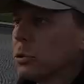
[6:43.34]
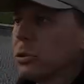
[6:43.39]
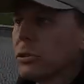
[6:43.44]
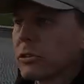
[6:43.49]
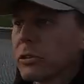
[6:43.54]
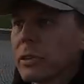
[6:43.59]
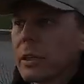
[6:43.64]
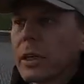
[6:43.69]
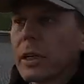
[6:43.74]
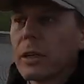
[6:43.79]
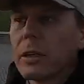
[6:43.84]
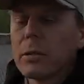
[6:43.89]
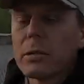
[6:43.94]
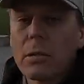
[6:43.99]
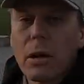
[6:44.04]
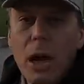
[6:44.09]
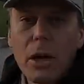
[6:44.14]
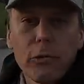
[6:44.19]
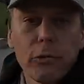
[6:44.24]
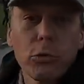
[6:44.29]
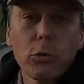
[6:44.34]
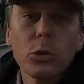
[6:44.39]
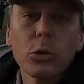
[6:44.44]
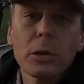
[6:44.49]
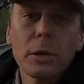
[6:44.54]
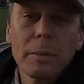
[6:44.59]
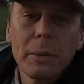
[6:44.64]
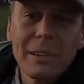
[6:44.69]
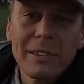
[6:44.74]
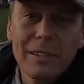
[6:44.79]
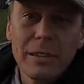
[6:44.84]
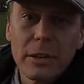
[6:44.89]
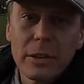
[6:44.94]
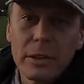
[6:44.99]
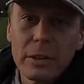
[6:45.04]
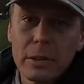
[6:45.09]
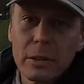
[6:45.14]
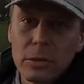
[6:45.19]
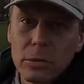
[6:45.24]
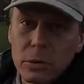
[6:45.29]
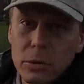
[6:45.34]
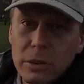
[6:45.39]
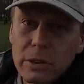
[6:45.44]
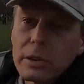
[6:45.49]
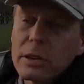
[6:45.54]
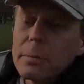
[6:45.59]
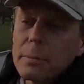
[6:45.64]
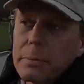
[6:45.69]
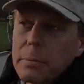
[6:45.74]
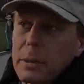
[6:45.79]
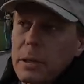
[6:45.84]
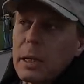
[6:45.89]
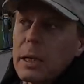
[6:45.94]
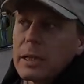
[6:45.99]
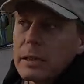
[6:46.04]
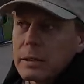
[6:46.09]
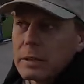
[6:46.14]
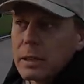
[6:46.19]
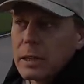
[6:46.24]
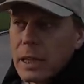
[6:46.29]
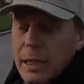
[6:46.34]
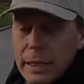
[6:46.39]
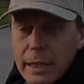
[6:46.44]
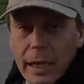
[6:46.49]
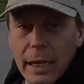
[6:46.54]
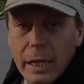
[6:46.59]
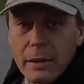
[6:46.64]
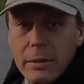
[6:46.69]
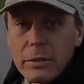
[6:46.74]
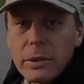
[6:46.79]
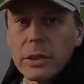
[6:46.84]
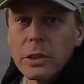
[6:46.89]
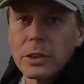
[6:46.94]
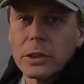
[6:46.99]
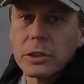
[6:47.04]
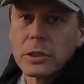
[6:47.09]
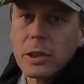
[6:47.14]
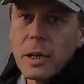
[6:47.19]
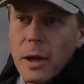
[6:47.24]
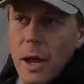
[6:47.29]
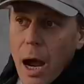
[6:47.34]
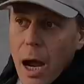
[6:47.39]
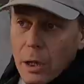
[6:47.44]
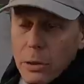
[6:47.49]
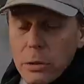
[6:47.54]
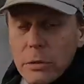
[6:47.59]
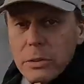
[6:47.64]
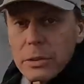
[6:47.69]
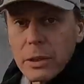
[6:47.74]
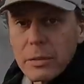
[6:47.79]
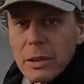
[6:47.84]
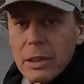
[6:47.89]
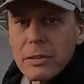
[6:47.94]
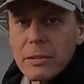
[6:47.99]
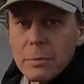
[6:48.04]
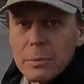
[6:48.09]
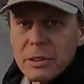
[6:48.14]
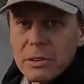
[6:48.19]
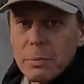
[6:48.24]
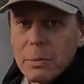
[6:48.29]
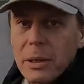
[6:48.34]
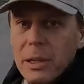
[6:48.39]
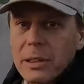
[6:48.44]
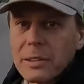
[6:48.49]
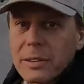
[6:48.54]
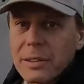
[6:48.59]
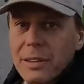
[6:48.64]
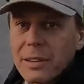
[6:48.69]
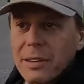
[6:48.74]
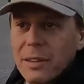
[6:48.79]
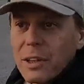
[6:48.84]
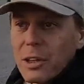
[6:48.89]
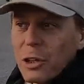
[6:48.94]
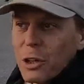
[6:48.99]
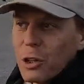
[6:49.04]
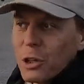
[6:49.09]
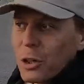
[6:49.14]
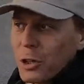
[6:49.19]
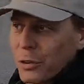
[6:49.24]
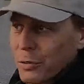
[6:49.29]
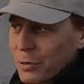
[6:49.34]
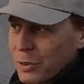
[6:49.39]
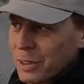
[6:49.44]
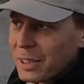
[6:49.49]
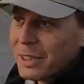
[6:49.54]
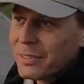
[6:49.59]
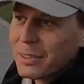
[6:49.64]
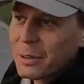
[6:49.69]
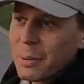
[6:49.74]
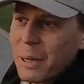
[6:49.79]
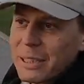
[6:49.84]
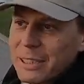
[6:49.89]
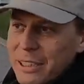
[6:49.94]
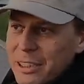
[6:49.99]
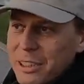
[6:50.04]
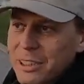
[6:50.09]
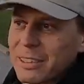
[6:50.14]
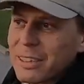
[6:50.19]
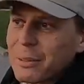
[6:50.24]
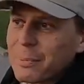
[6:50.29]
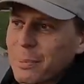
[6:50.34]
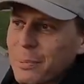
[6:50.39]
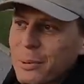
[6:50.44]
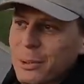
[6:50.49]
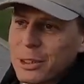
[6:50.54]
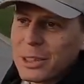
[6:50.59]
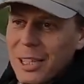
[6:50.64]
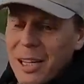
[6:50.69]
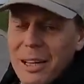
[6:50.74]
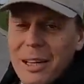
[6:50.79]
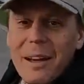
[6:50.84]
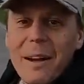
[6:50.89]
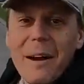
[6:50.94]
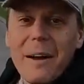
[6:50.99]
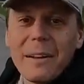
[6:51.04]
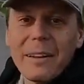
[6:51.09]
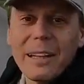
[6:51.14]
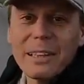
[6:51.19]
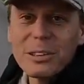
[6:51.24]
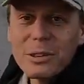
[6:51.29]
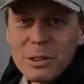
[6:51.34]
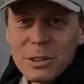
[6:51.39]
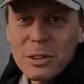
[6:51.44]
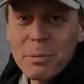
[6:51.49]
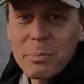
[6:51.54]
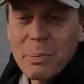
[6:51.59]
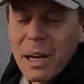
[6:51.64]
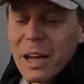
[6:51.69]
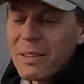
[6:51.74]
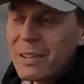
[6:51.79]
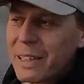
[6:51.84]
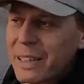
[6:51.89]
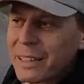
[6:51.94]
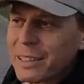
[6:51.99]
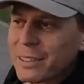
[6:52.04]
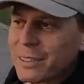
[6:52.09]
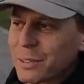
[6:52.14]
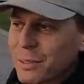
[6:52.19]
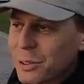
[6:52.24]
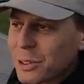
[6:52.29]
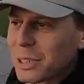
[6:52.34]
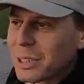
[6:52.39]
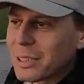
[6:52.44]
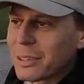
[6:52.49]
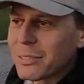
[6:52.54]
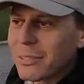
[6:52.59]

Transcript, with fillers: ну, не знаю, айфоны последние. То есть это была дорогая вещь, а ее выдавали вам бесплатно. И вы автоматически получали надежный, проверенный источник